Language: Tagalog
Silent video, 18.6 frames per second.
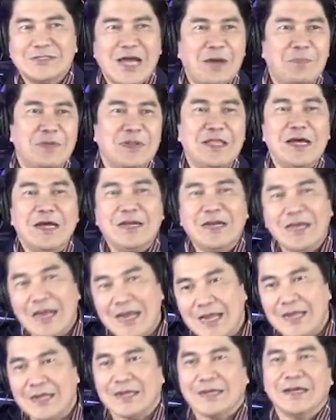Sabi niya,
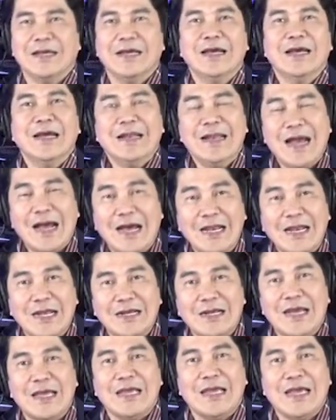Ling,
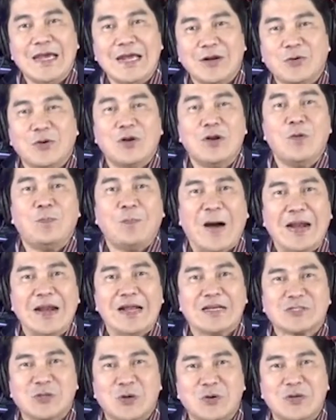nakalagay aircon,
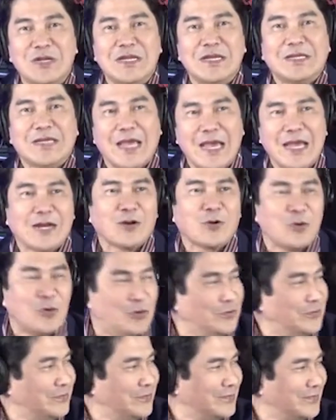Panasonic
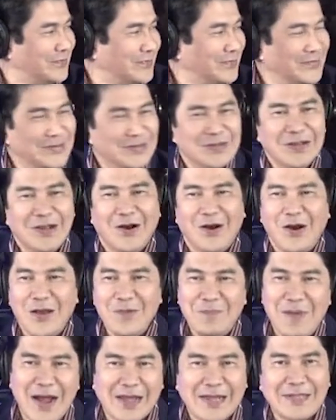aircon.
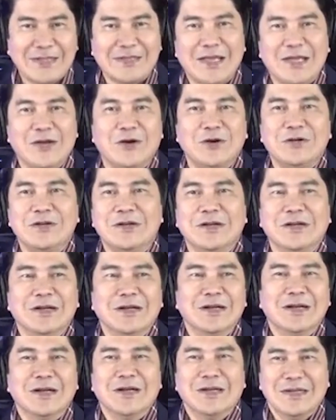Ay bakit ngayon?
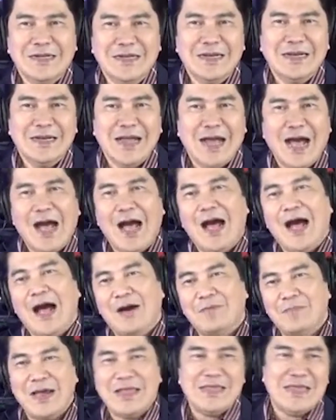
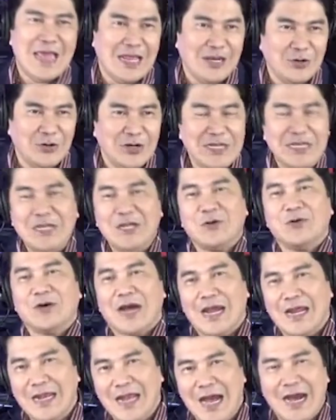Ah, may yelo. Hindi ko
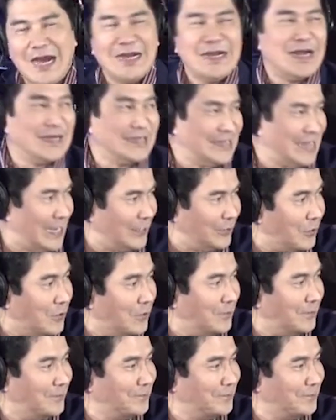kailangan ng yelo.